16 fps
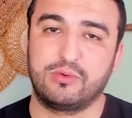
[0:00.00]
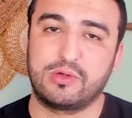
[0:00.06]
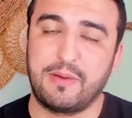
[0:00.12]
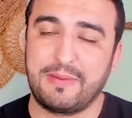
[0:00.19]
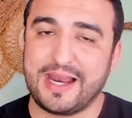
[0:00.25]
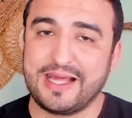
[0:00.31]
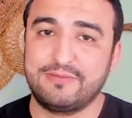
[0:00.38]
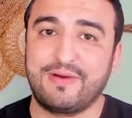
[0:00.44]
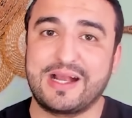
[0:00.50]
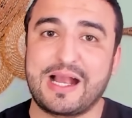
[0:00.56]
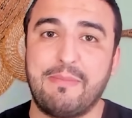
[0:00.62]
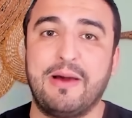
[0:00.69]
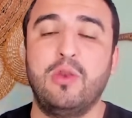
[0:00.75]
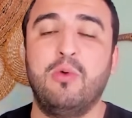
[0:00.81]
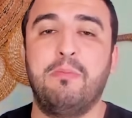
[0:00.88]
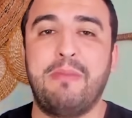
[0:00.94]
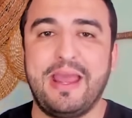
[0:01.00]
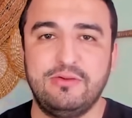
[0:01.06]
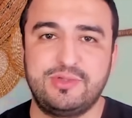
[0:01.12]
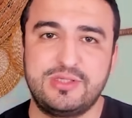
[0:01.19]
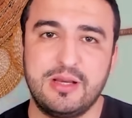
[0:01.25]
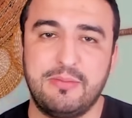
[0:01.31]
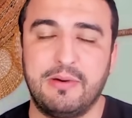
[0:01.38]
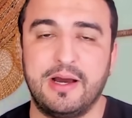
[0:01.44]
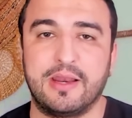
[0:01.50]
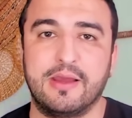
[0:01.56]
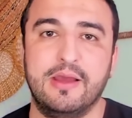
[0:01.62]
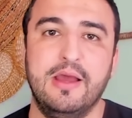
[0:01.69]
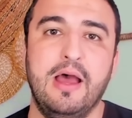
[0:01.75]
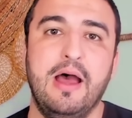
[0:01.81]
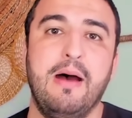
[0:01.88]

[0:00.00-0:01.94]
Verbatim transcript: O campeonato vai acabar no meio de semana,